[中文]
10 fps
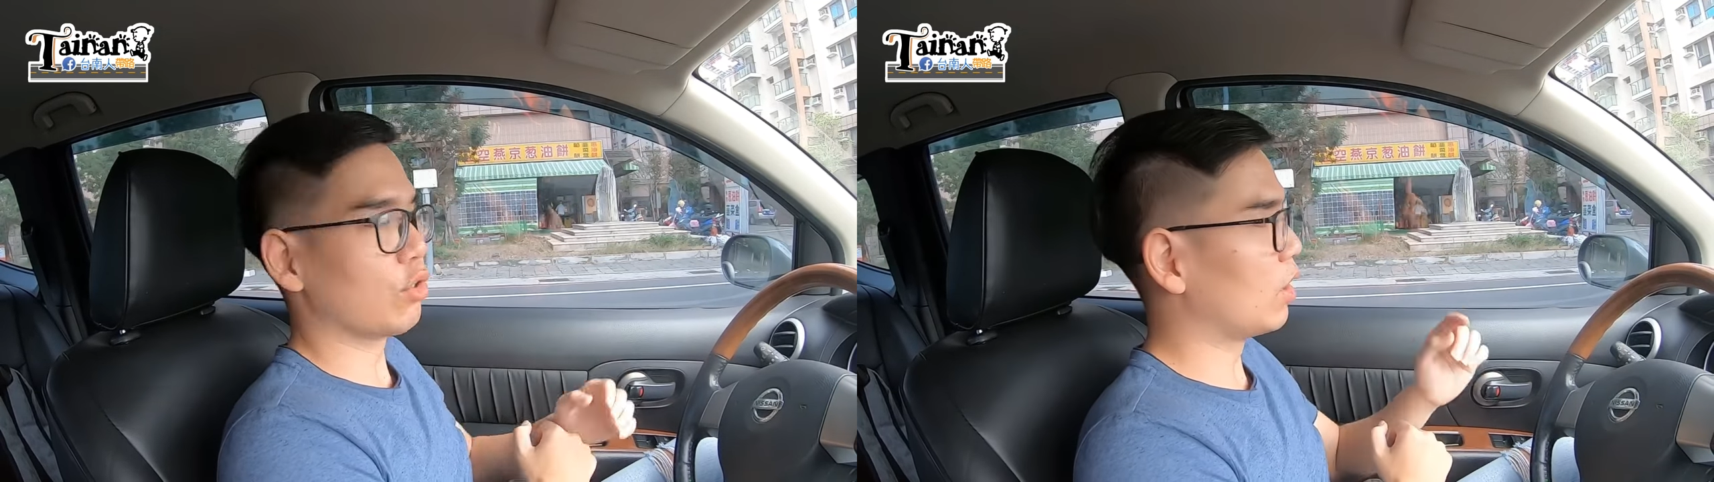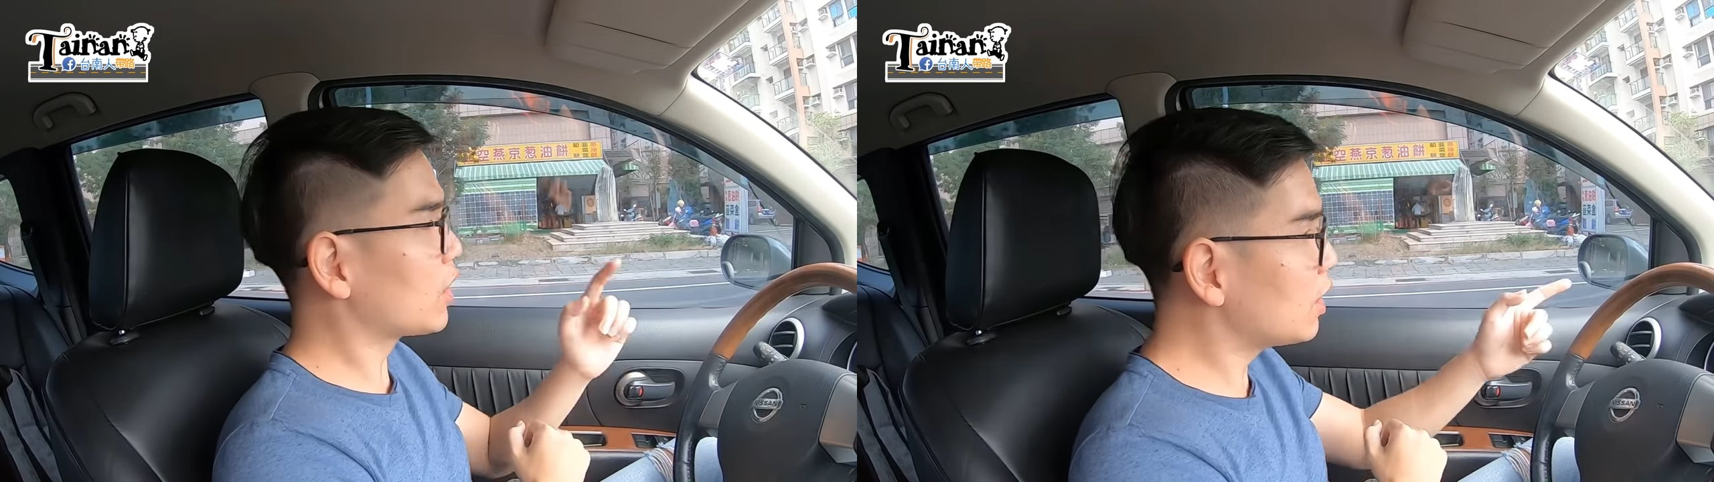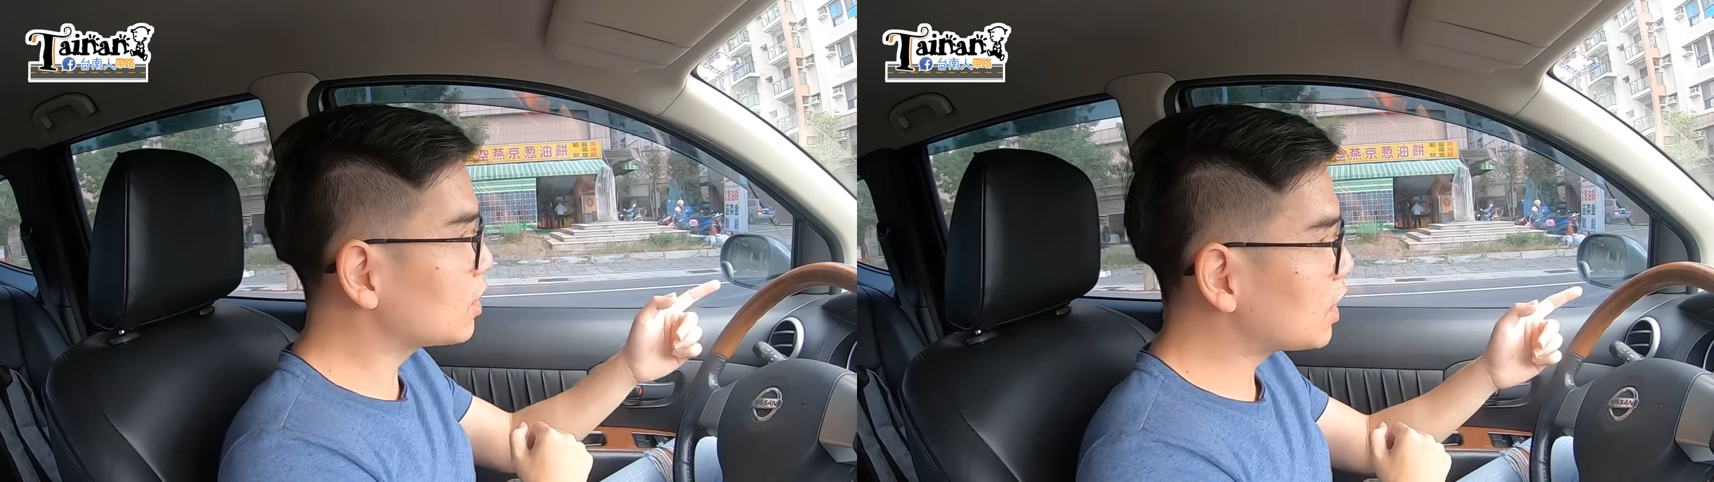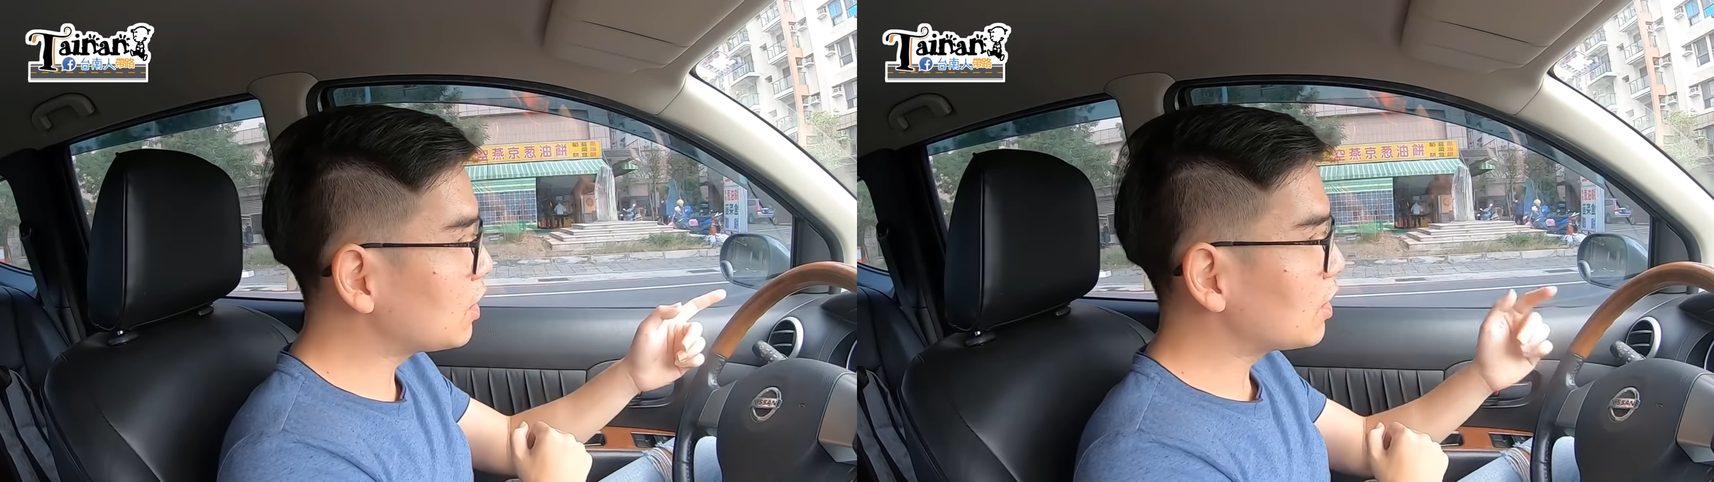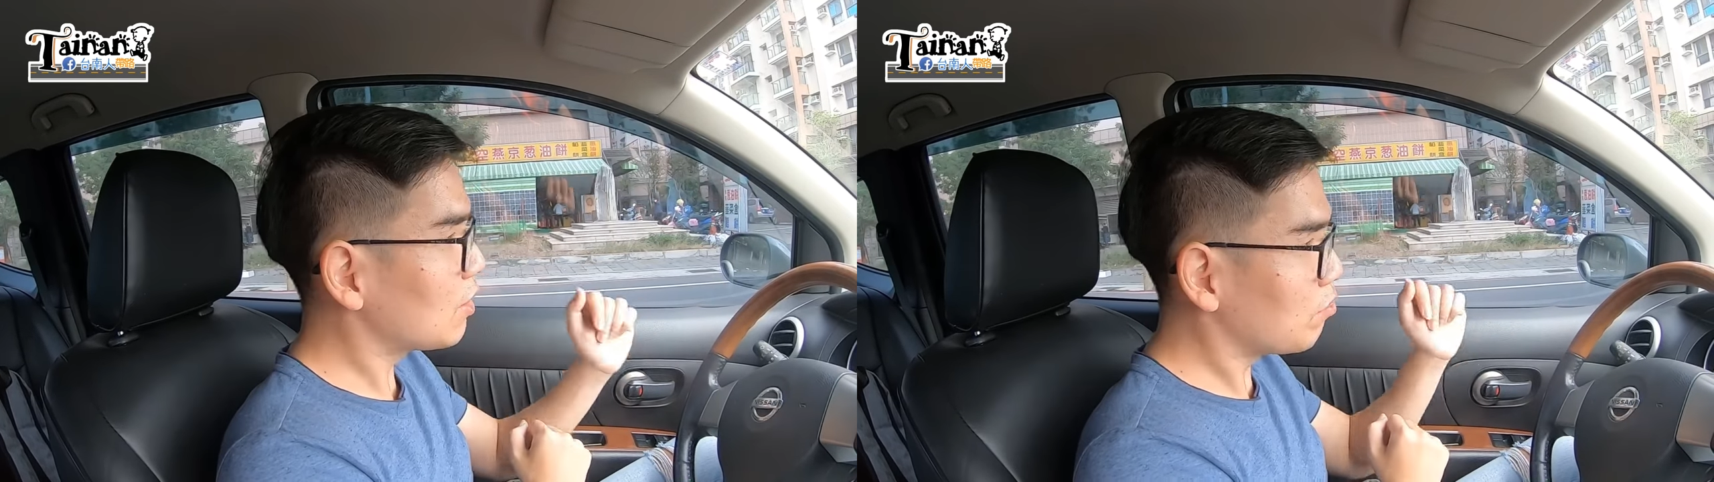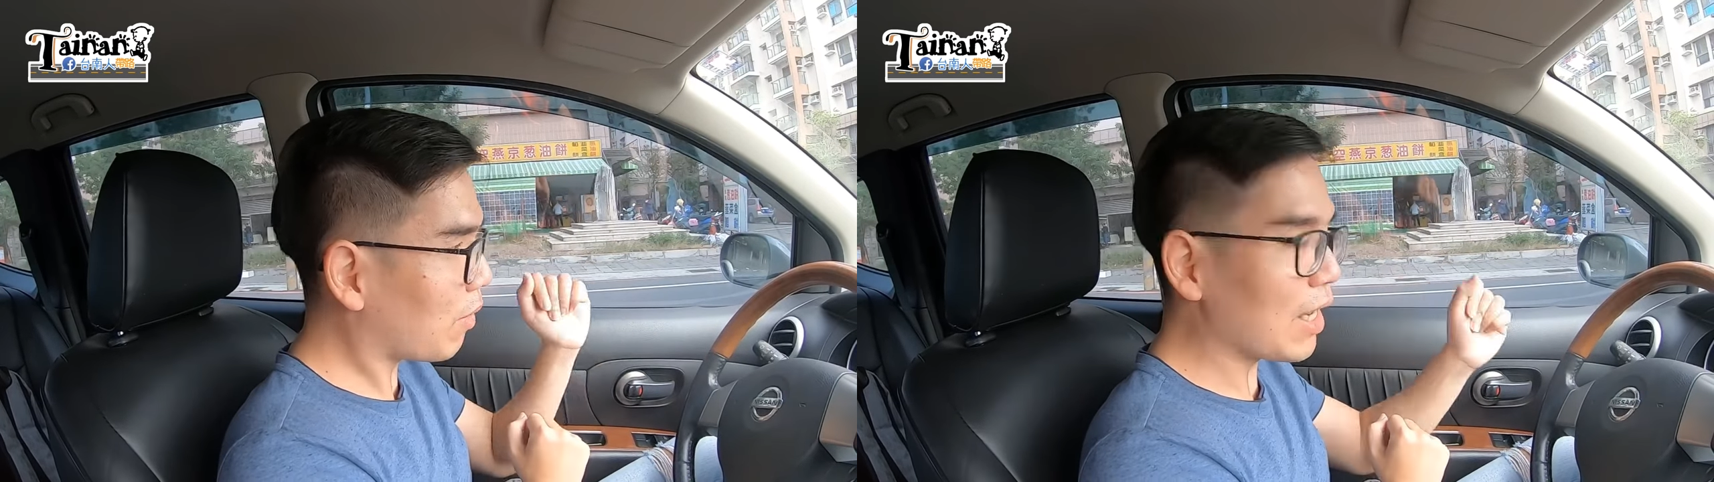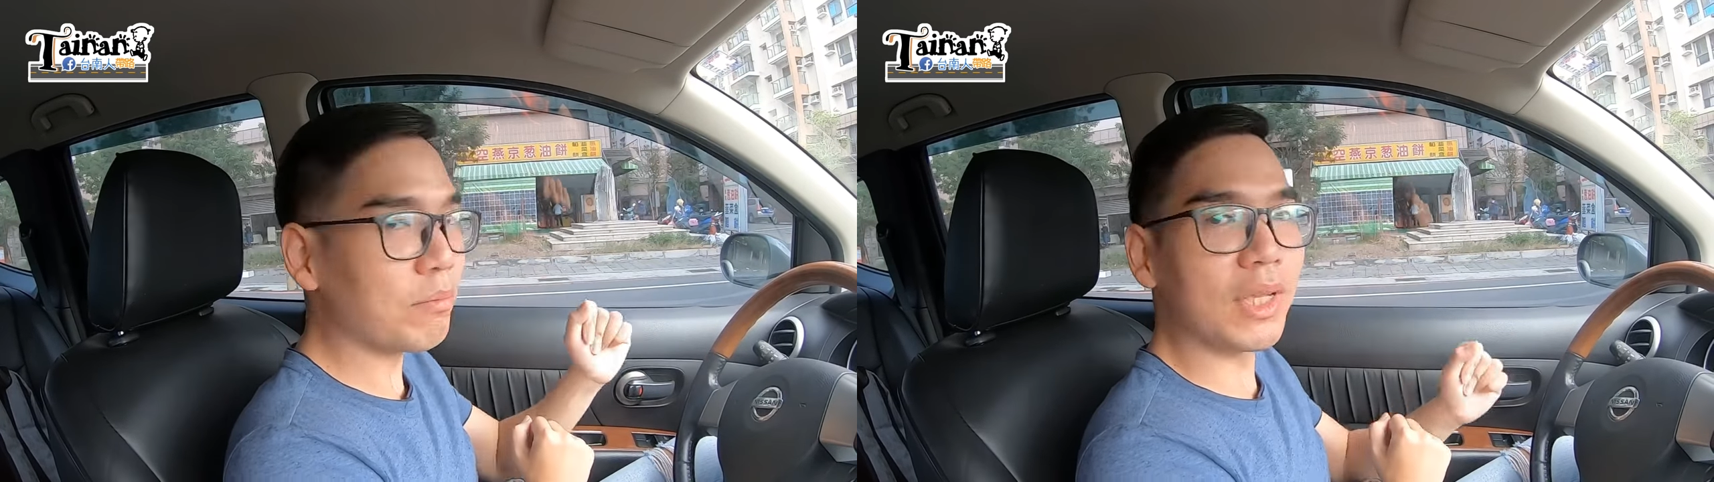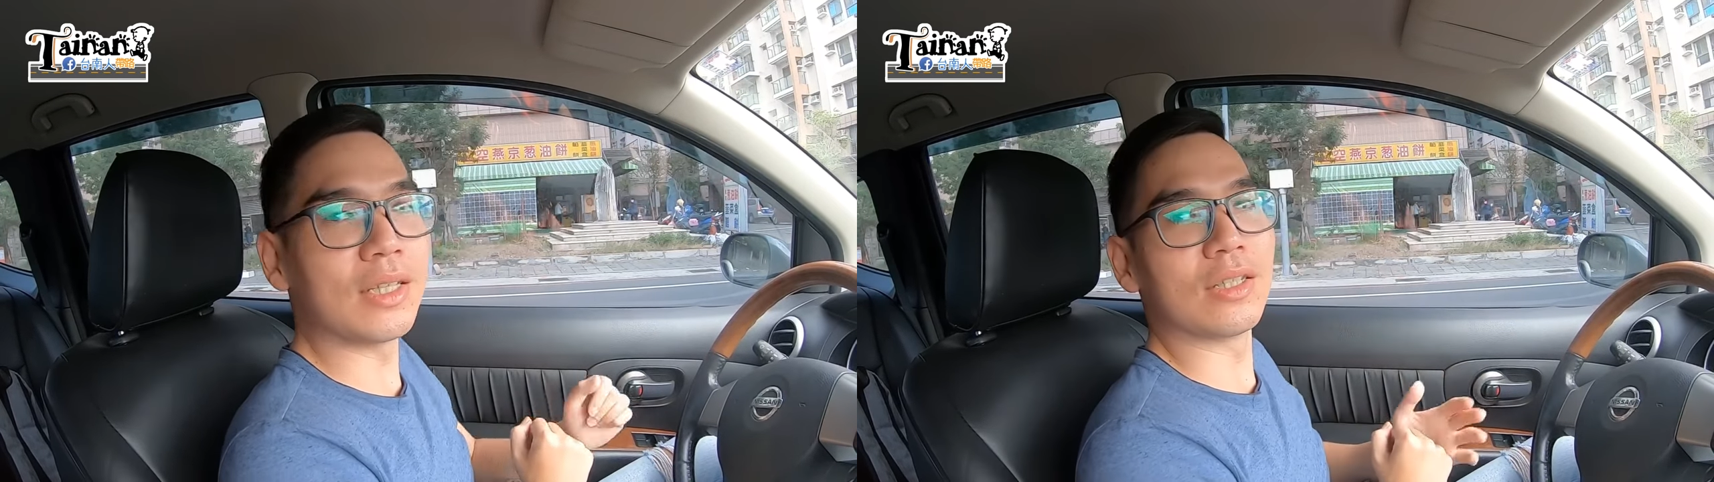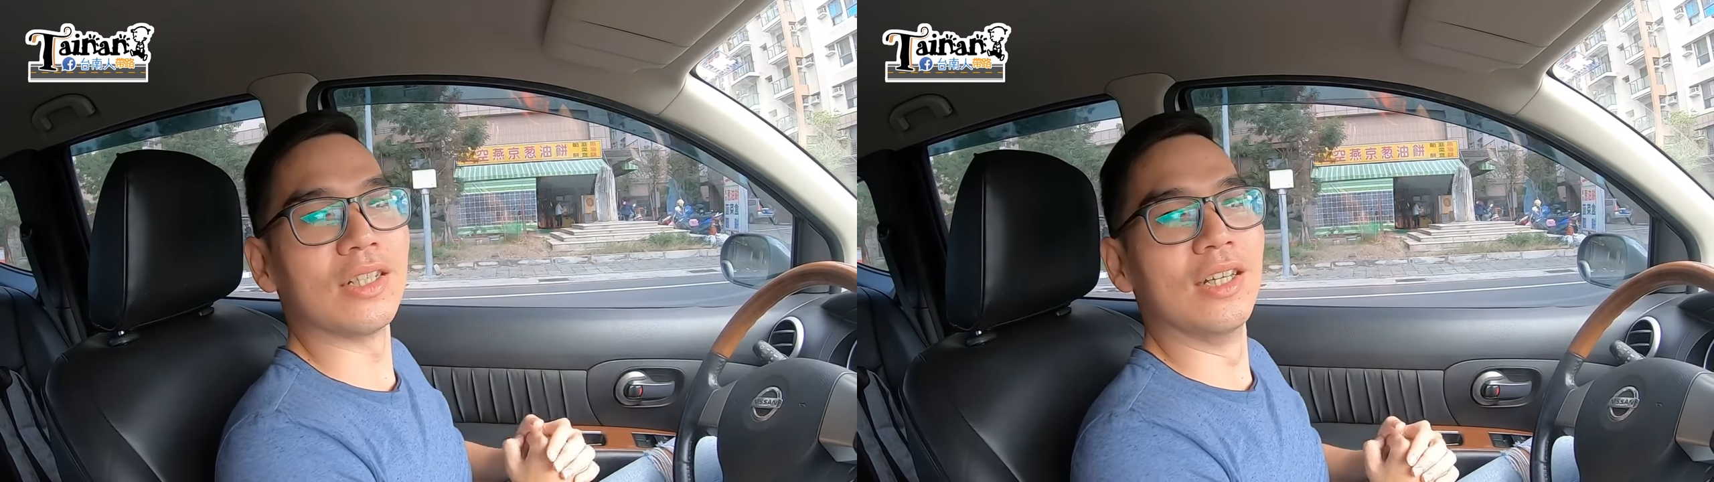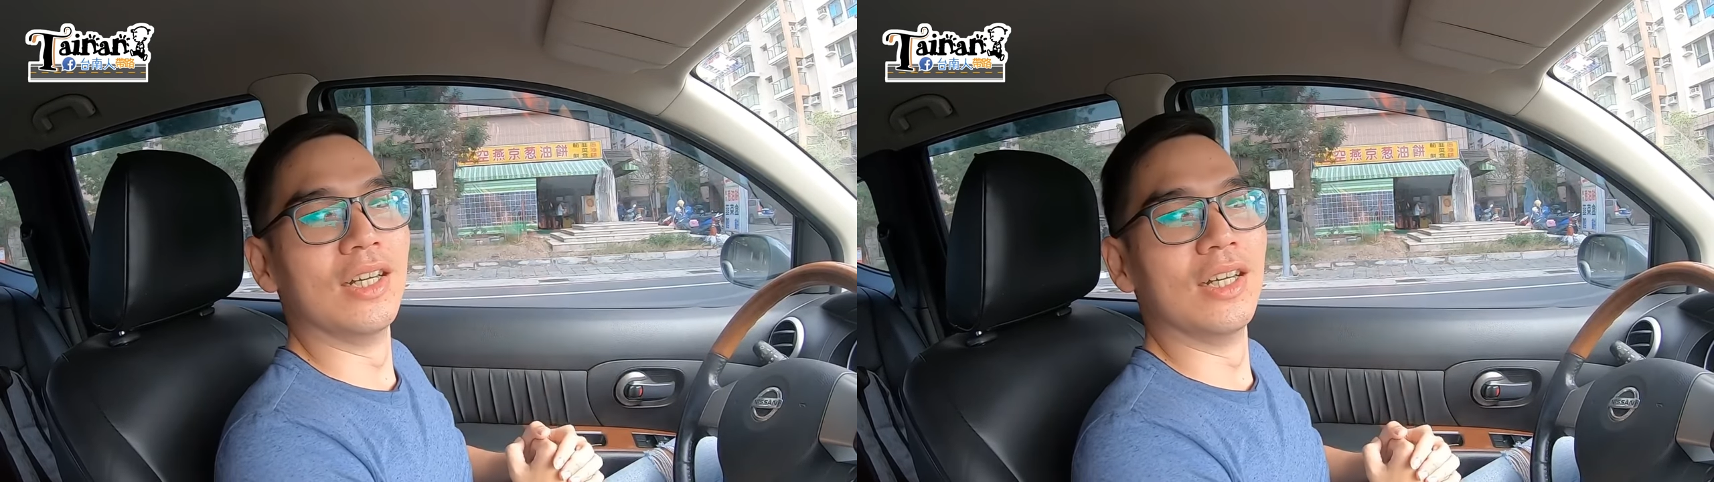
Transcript: 走到第二间卖面的，